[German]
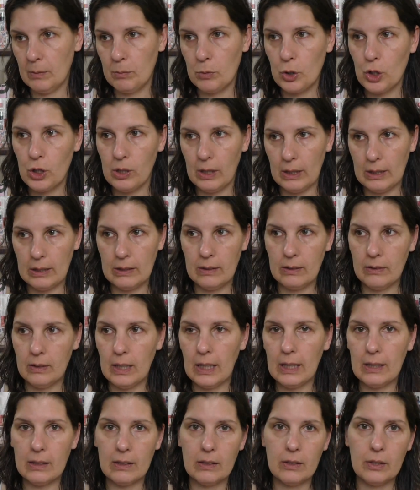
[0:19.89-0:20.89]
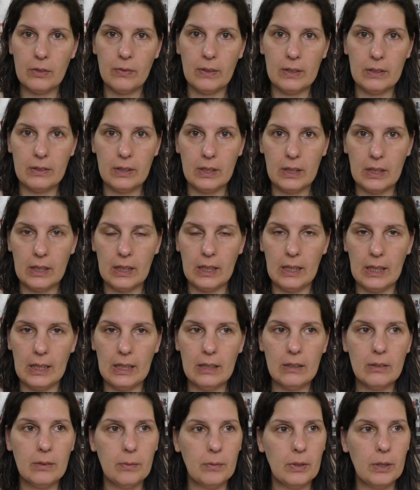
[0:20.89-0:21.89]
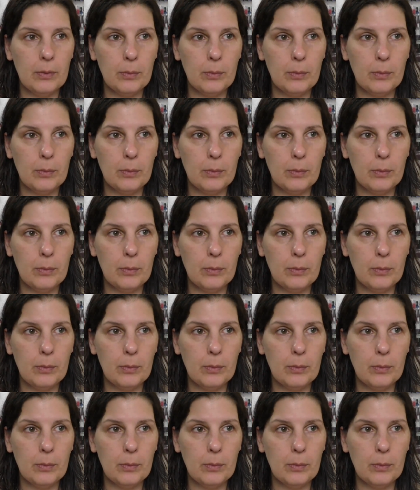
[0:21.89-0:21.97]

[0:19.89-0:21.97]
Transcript: im Schatten 28 Grad.